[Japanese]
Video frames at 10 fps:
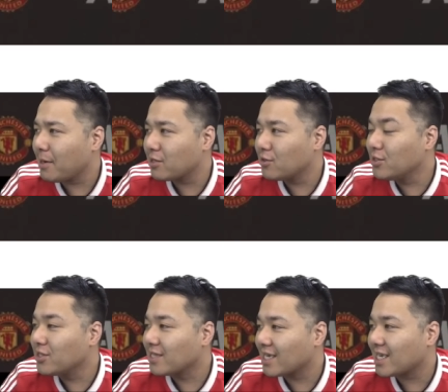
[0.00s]
マの
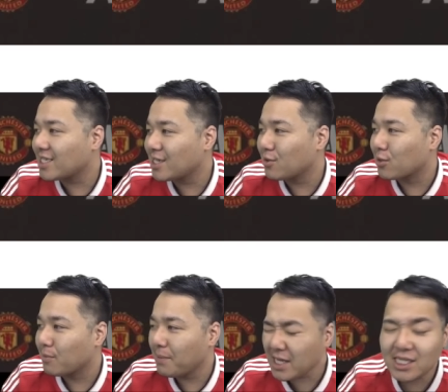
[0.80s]
運なさすぎということ
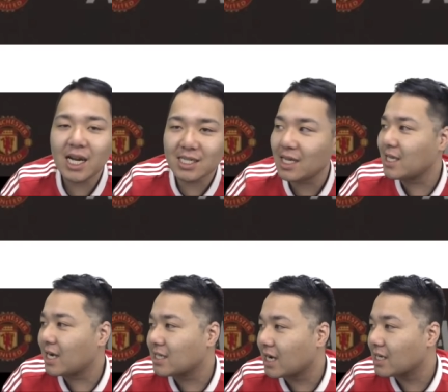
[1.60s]
で、マジで当たんな
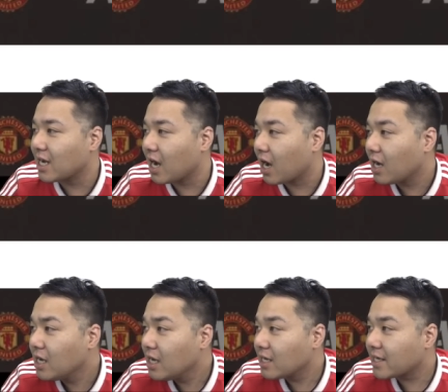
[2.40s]
かったからな。
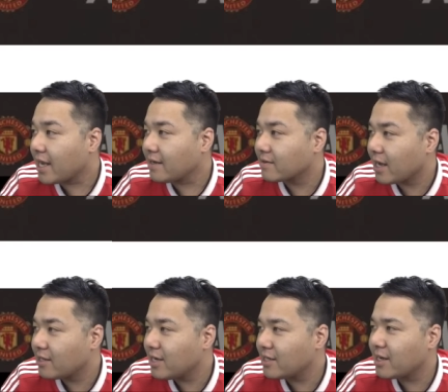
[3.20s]
ケン
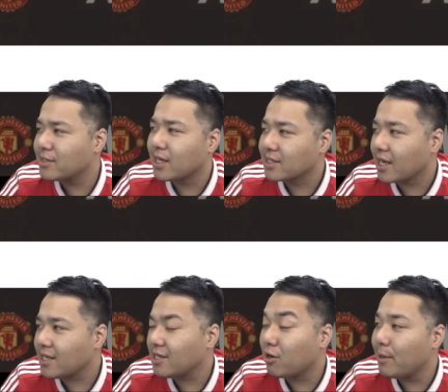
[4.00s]
エヌエヌエヌ さん、最
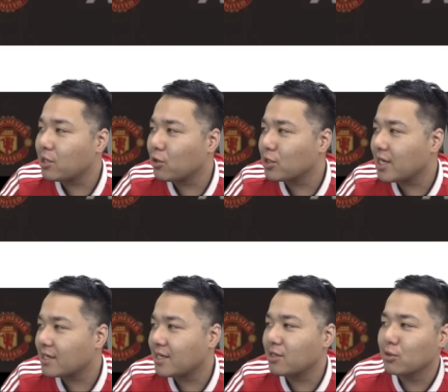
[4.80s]
近コメント読んでな
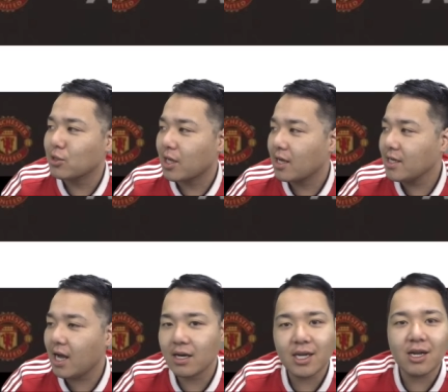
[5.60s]
くないということで。い
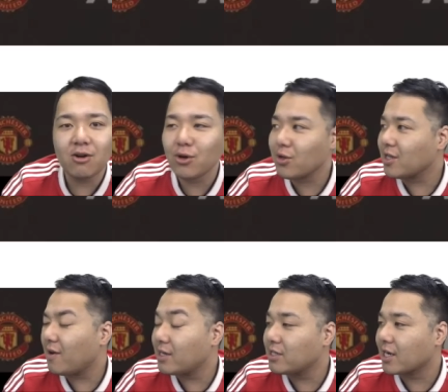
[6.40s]
や、結構読んで
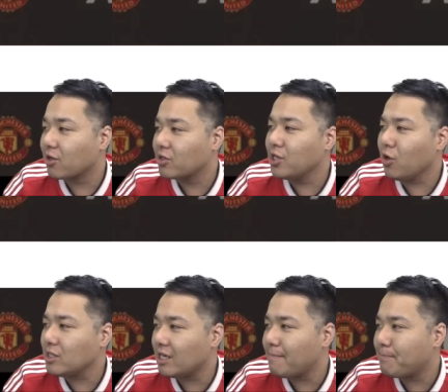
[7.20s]
はいるんだけど、にほ
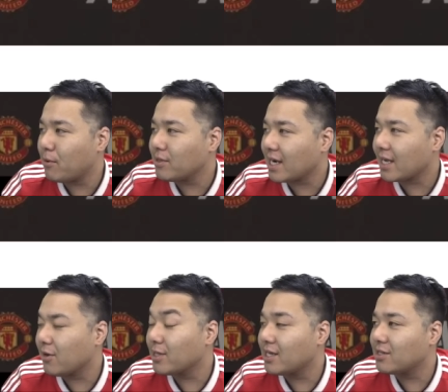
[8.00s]
んにいっぽんだけ
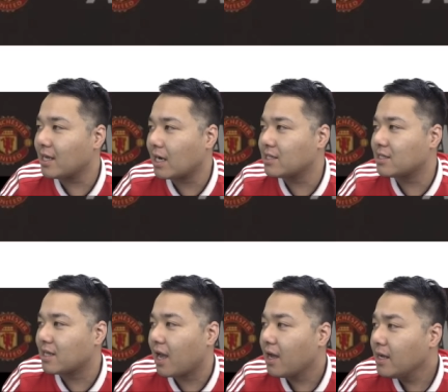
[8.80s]
読んでるっていう感じです
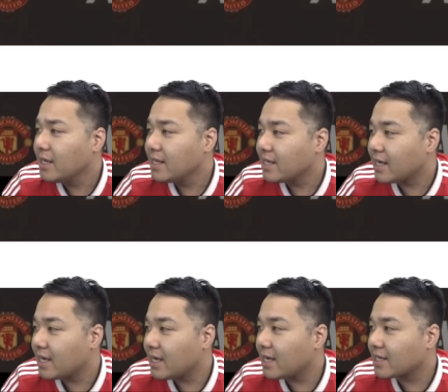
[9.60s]
ね。
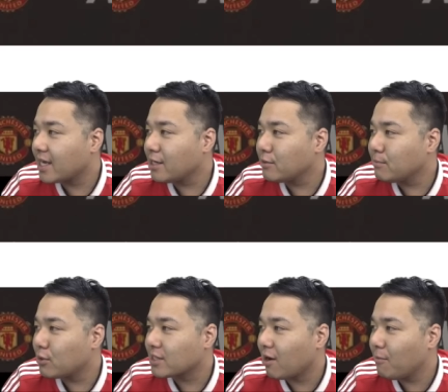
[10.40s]
えー、
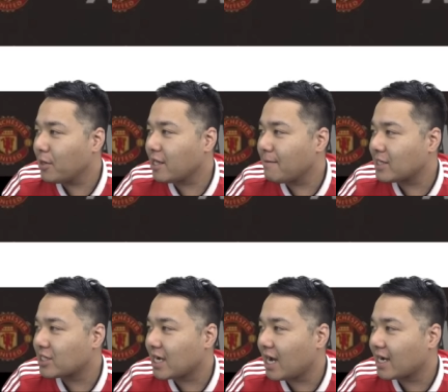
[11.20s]
ケルンボールさん、覚えてま
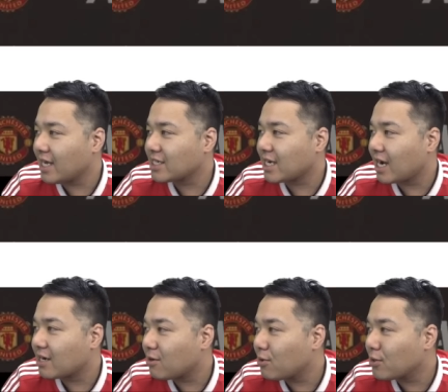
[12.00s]
ちか、ガチかっ
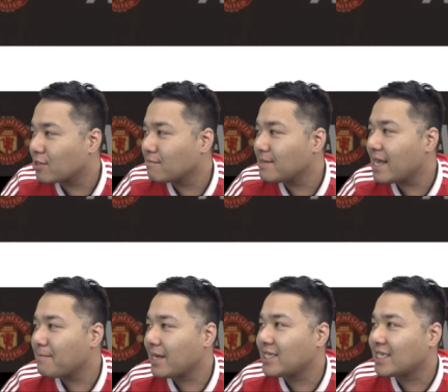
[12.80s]
こよく見え
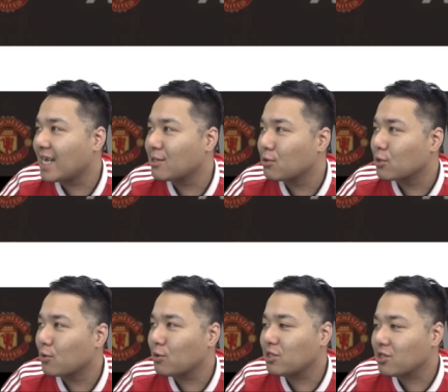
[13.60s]
まちたということで、
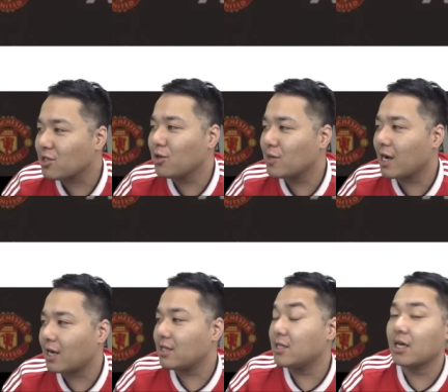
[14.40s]
これちょっとよくわ
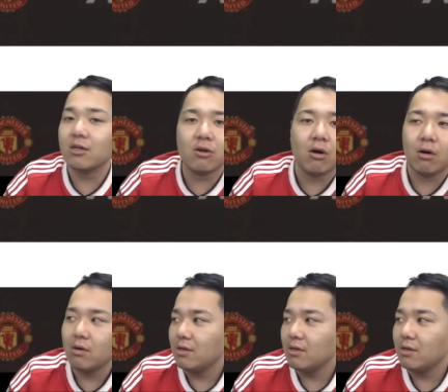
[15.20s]
かんないんだけど、